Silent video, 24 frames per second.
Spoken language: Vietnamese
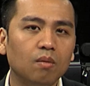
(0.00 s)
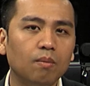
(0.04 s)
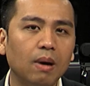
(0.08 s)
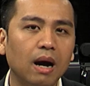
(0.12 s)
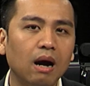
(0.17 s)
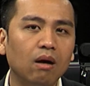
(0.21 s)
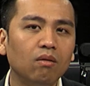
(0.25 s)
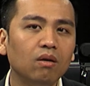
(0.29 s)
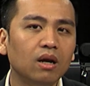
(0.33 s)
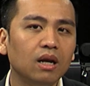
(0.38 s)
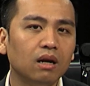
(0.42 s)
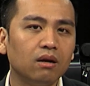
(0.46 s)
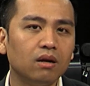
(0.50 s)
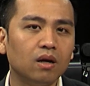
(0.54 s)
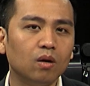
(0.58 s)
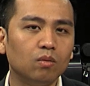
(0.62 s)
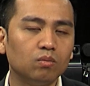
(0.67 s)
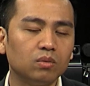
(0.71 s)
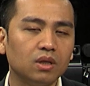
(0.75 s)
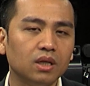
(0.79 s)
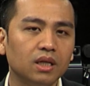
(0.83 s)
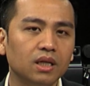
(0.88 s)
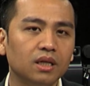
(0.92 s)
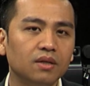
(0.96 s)
báo Người Lao
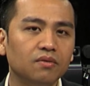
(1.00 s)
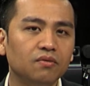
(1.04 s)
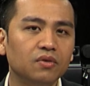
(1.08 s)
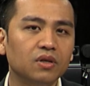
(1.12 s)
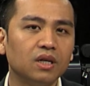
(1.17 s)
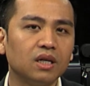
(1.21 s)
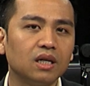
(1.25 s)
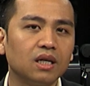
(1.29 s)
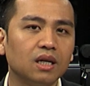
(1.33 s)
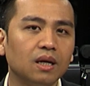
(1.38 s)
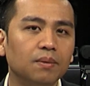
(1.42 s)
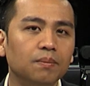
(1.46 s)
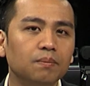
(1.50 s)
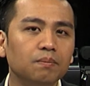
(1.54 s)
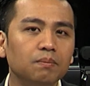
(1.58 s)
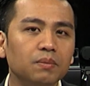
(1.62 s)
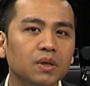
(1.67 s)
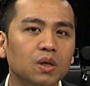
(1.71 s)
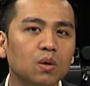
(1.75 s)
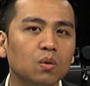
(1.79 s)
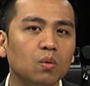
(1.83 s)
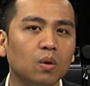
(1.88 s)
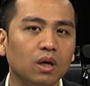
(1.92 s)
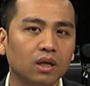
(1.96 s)
động thì việc cấm
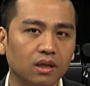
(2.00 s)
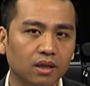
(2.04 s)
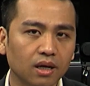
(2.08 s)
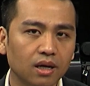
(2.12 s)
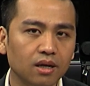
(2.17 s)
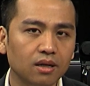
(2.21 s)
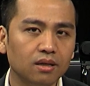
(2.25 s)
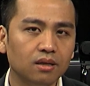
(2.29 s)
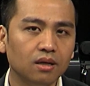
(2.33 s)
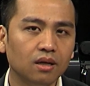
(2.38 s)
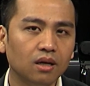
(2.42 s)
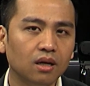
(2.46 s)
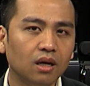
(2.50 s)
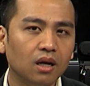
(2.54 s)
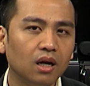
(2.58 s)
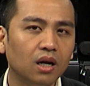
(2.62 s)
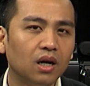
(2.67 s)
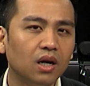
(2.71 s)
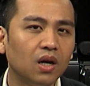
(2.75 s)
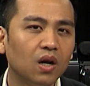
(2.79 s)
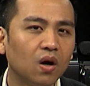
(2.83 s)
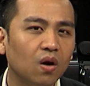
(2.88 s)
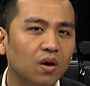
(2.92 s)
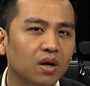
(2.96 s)
biếu quà Tết
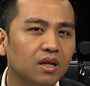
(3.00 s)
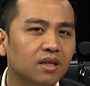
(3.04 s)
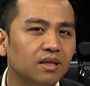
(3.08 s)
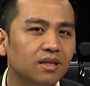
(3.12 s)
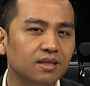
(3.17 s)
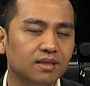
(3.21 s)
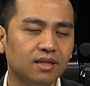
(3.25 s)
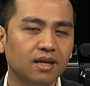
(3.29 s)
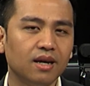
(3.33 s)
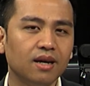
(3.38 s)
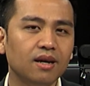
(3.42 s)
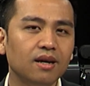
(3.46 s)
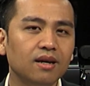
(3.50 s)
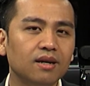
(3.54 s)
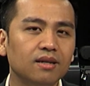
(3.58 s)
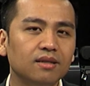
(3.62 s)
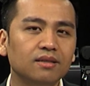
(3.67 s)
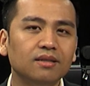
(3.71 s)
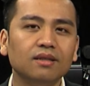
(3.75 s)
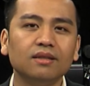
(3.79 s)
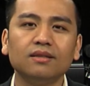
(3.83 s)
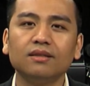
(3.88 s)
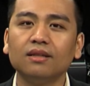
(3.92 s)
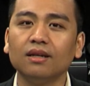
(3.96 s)
nói thì dễ
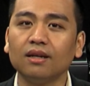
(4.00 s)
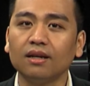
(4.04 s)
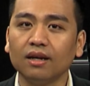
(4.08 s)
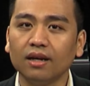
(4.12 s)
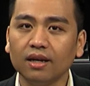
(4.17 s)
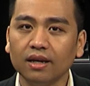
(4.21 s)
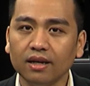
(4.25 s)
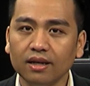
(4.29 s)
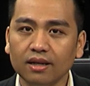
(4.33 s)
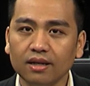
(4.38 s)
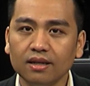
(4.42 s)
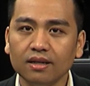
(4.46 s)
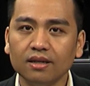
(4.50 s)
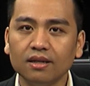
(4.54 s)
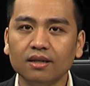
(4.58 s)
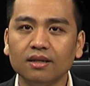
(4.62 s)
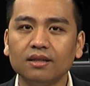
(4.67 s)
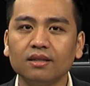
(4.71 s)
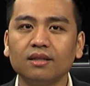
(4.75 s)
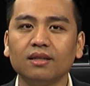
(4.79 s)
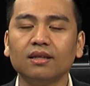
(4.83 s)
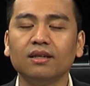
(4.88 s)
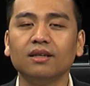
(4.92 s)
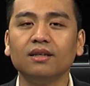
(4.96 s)
nhưng thực thi
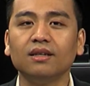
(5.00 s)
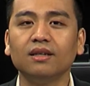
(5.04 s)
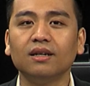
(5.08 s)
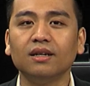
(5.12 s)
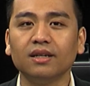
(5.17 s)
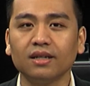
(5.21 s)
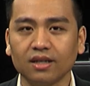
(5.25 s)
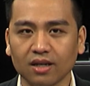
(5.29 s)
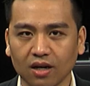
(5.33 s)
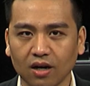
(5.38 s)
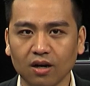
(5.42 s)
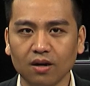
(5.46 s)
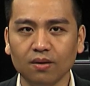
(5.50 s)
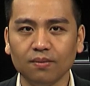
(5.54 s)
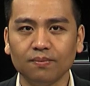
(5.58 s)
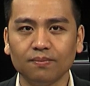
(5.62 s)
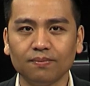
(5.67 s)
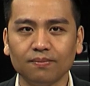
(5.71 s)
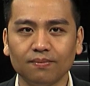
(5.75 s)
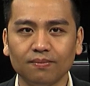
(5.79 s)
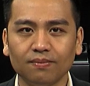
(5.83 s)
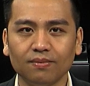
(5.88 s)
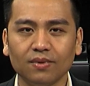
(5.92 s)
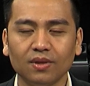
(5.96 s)
thì hơi khó.
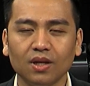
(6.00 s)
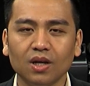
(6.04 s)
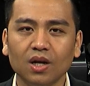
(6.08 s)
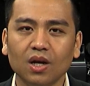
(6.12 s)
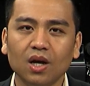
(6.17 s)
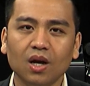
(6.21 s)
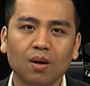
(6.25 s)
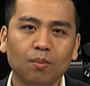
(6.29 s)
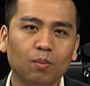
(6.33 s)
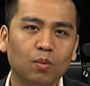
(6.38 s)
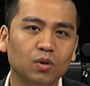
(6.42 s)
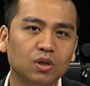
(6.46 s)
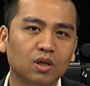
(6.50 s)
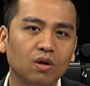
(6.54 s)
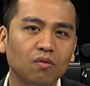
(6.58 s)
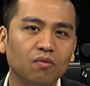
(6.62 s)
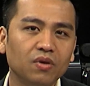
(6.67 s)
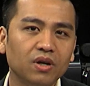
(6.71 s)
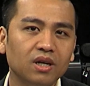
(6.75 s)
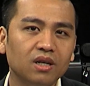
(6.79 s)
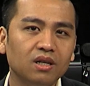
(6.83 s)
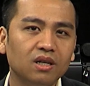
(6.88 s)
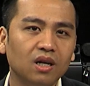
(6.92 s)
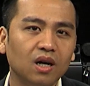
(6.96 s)
Một giáo
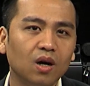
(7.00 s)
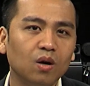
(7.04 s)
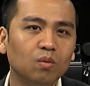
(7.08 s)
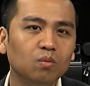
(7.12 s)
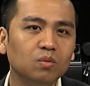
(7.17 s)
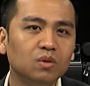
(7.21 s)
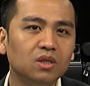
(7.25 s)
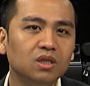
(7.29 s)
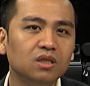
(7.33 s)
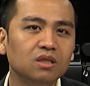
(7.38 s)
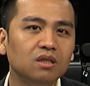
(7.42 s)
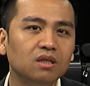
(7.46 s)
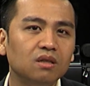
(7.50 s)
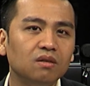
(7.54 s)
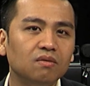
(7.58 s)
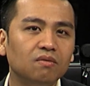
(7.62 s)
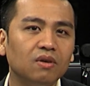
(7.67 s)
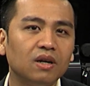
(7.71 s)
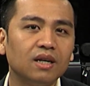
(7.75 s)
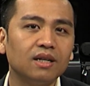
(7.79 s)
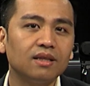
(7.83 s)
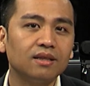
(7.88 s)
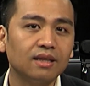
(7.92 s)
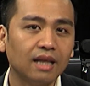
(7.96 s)
viên, ông Trương
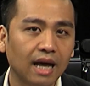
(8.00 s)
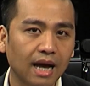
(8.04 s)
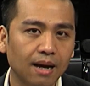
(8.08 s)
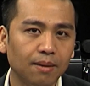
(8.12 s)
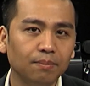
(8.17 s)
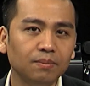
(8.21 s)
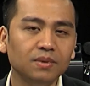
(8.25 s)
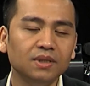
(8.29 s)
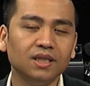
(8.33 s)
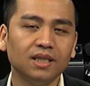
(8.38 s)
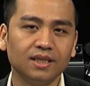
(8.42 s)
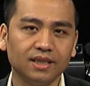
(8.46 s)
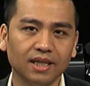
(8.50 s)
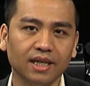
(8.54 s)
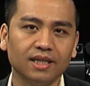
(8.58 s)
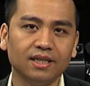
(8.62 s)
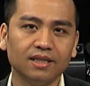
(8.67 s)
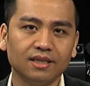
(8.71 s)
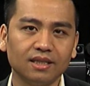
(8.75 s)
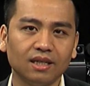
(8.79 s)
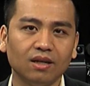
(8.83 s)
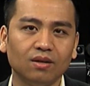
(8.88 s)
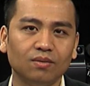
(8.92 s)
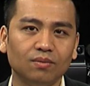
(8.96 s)
Văn Tám chia sẻ
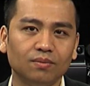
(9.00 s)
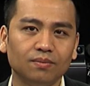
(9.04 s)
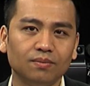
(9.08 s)
như sau.